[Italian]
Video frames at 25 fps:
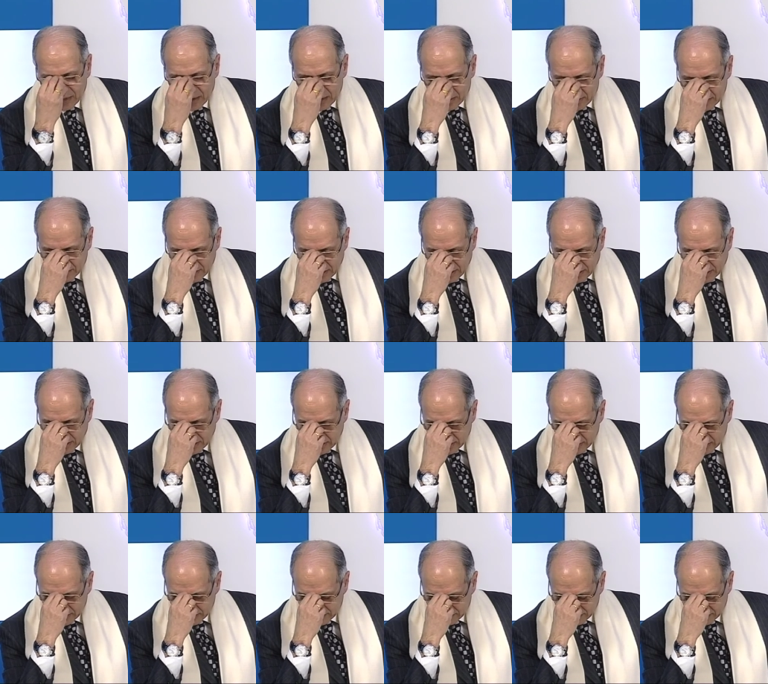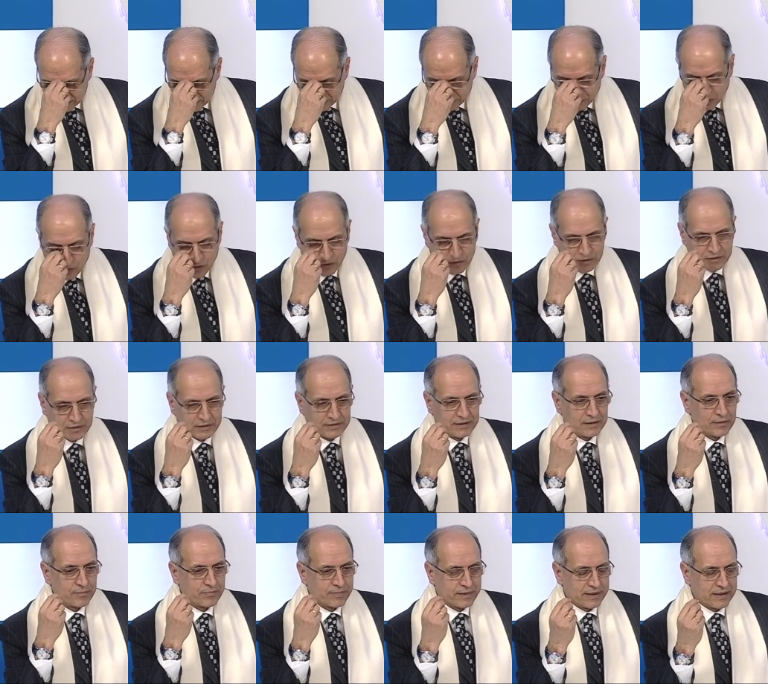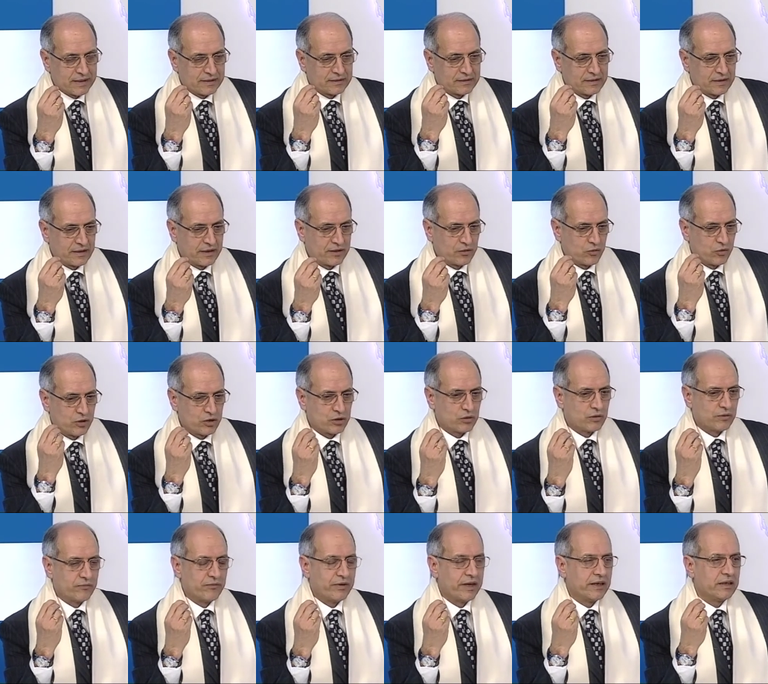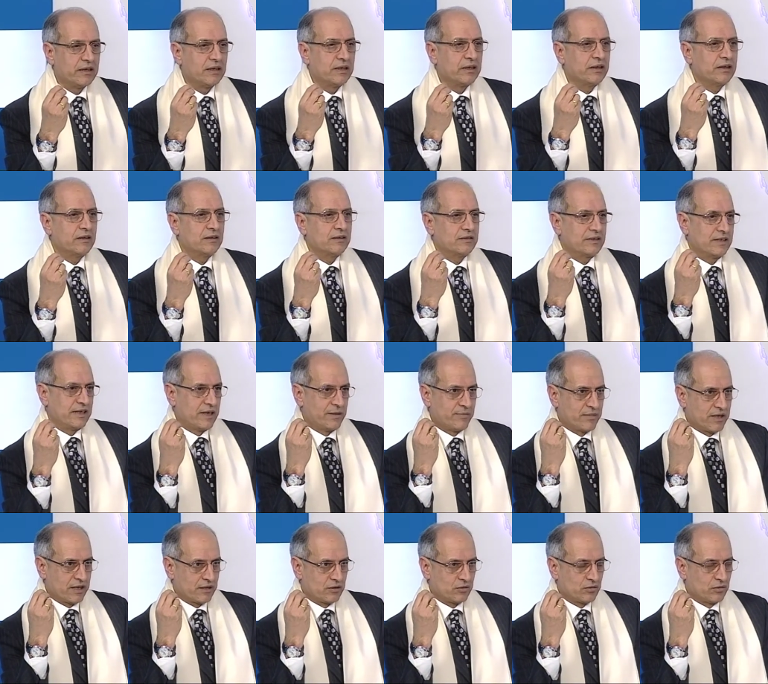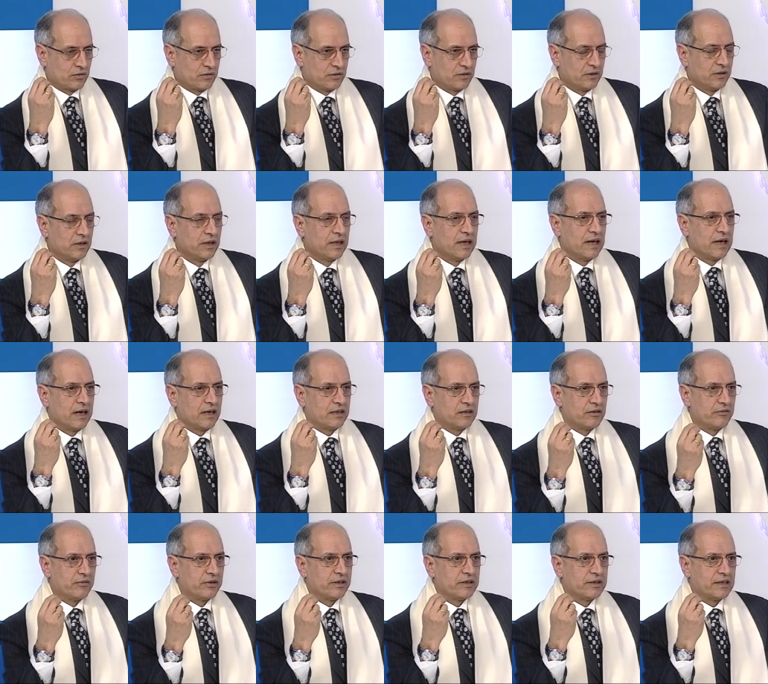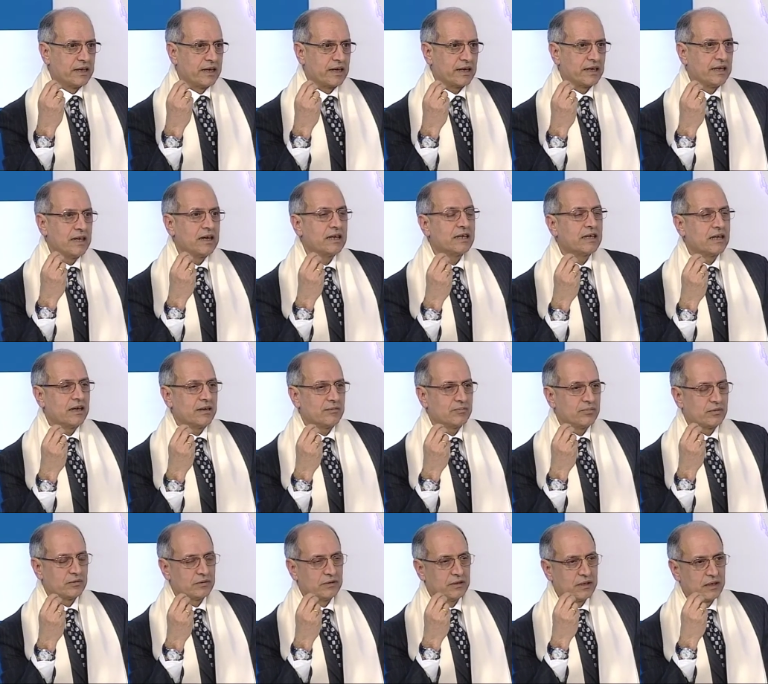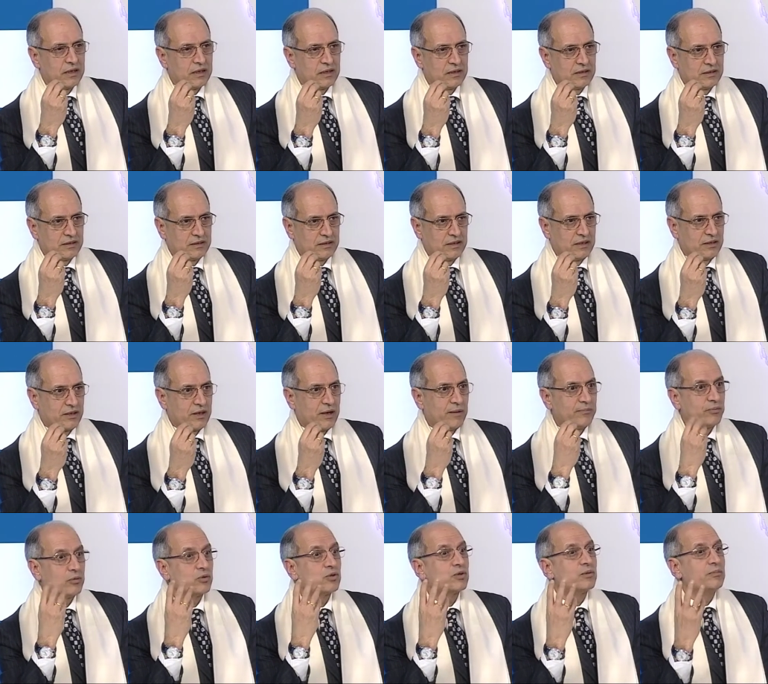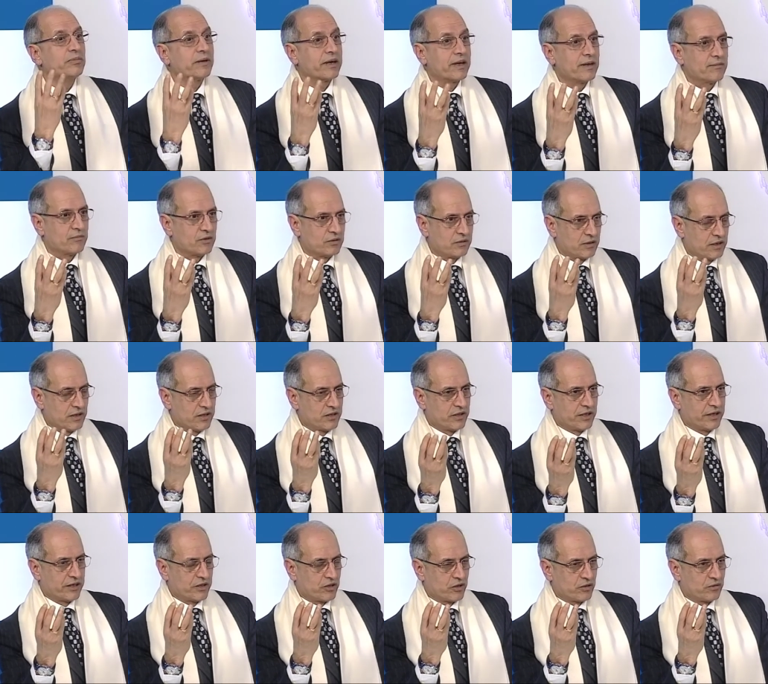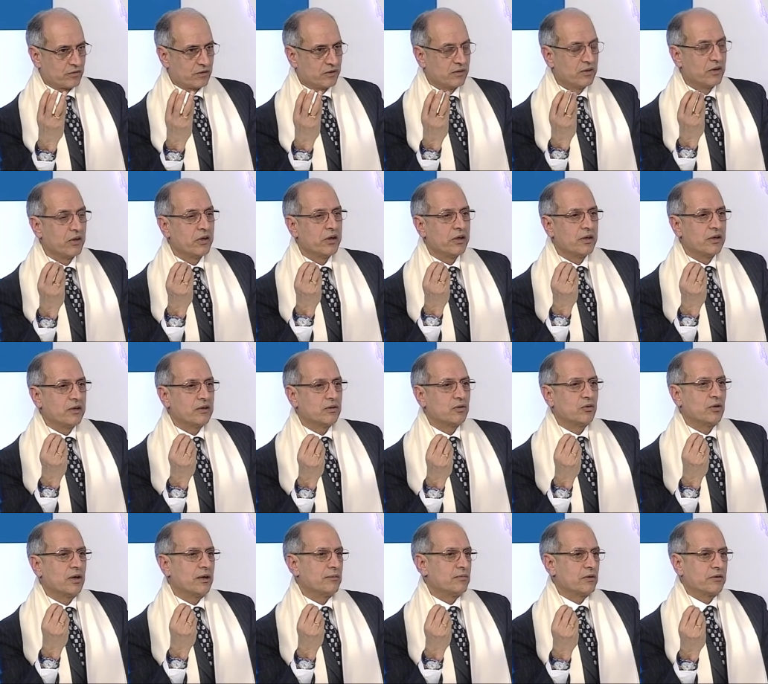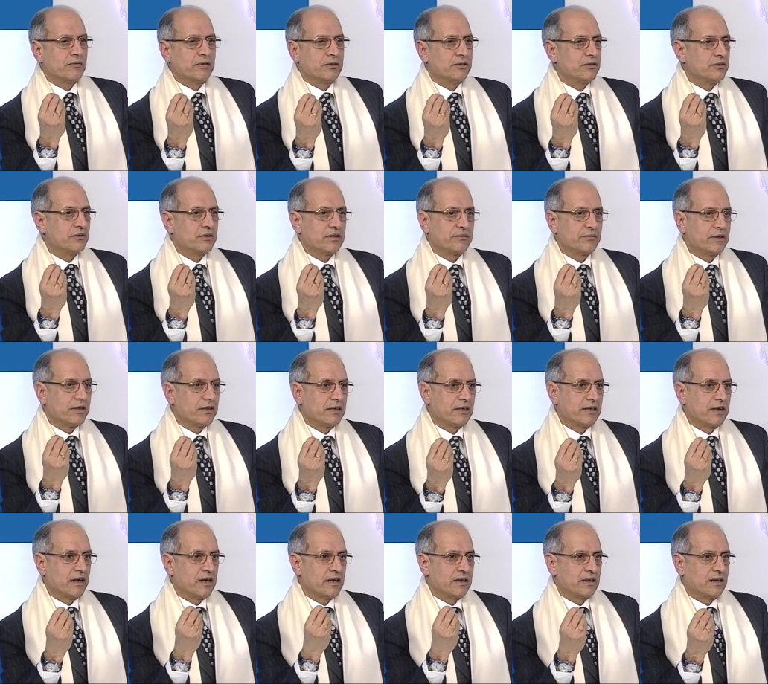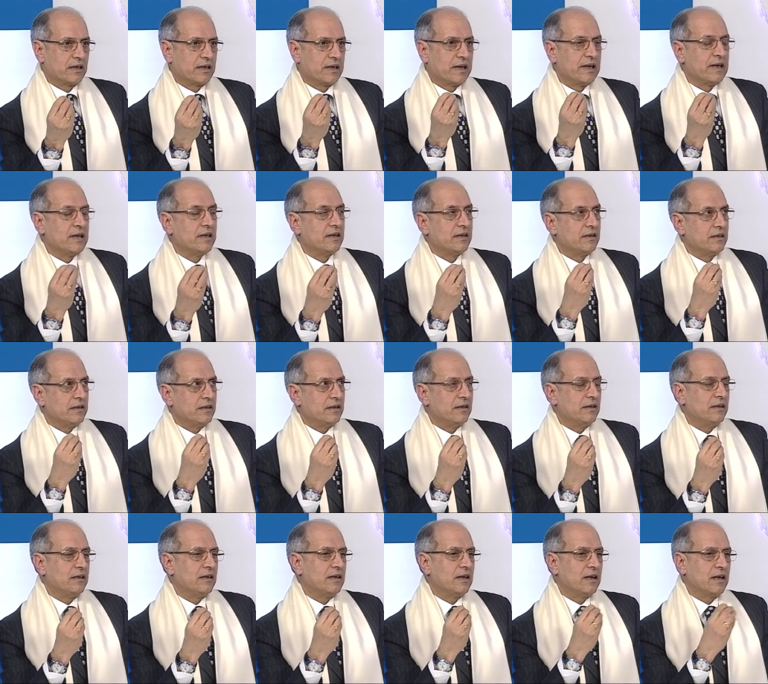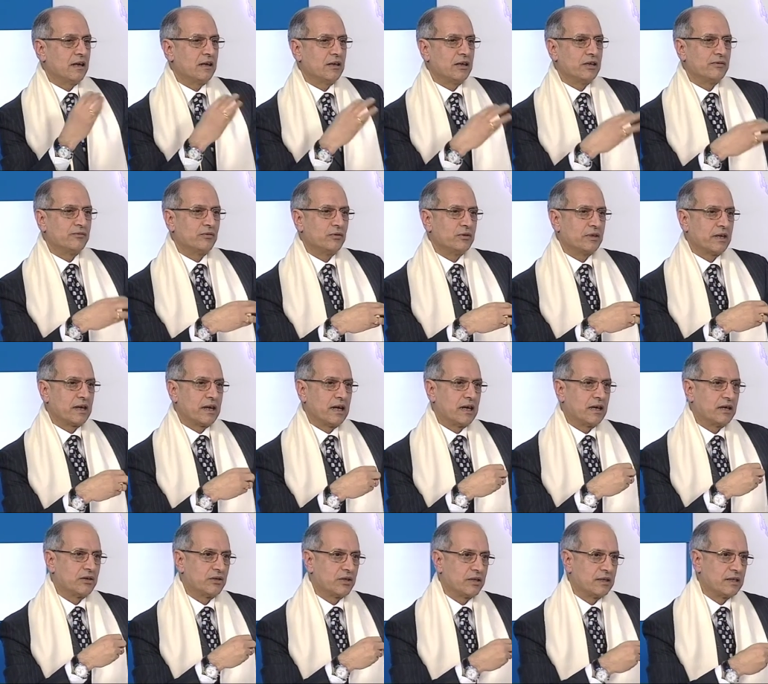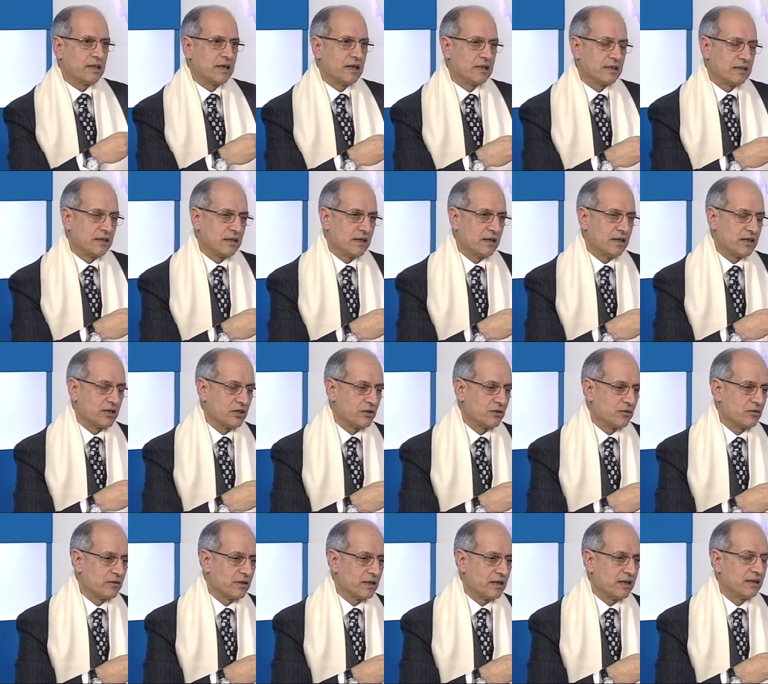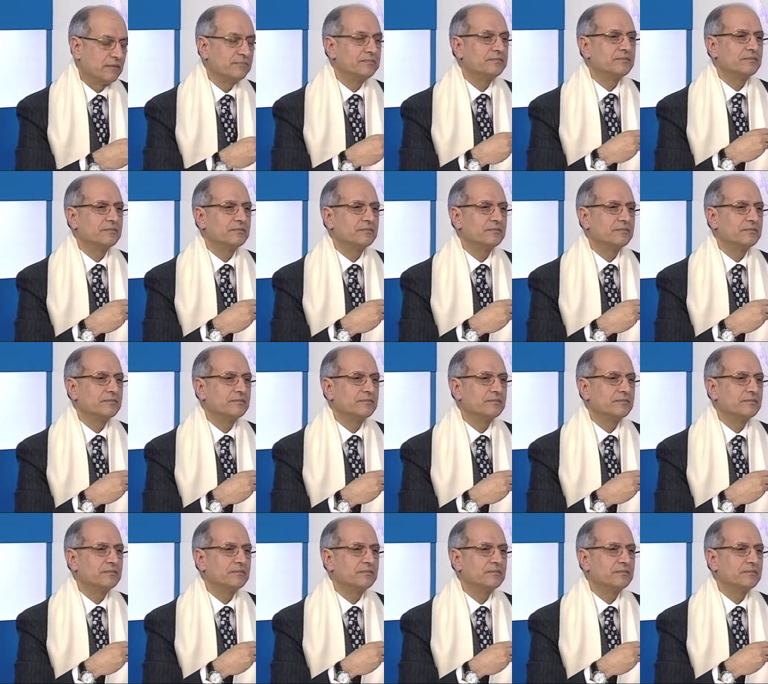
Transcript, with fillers: dalla uh, eh, morte del padre, questo venne chiamato a diventare il capo, della, il capo supremo dell'esercito. Con l'approvazione americana e al funerale ci è andata la signora